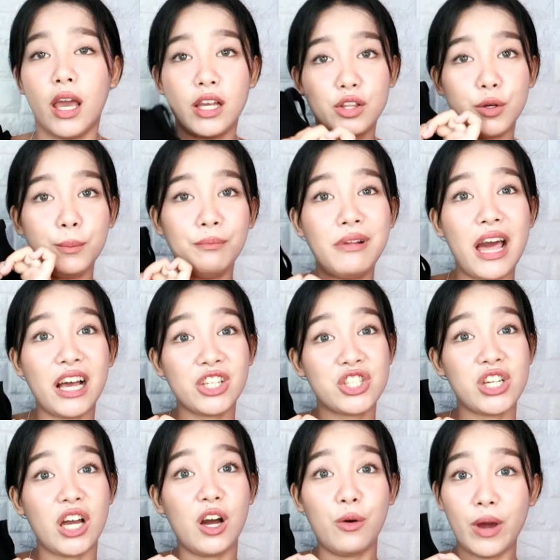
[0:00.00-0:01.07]
etong black
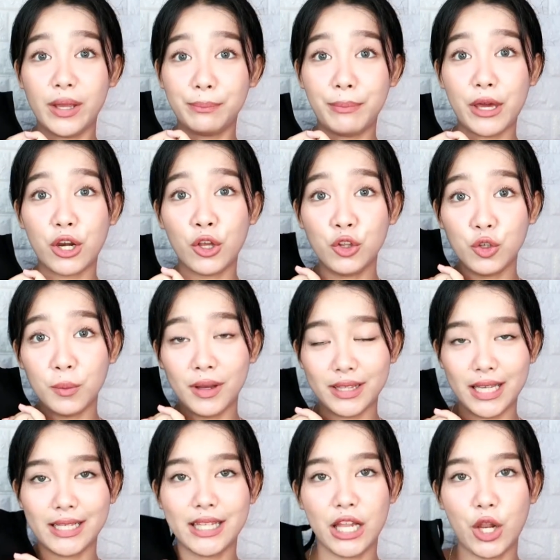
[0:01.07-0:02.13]
tsaka white, pero yung
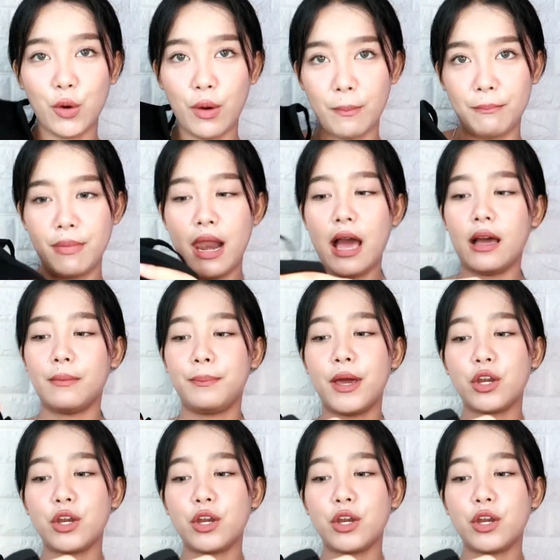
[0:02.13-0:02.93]
dumating dalawang black.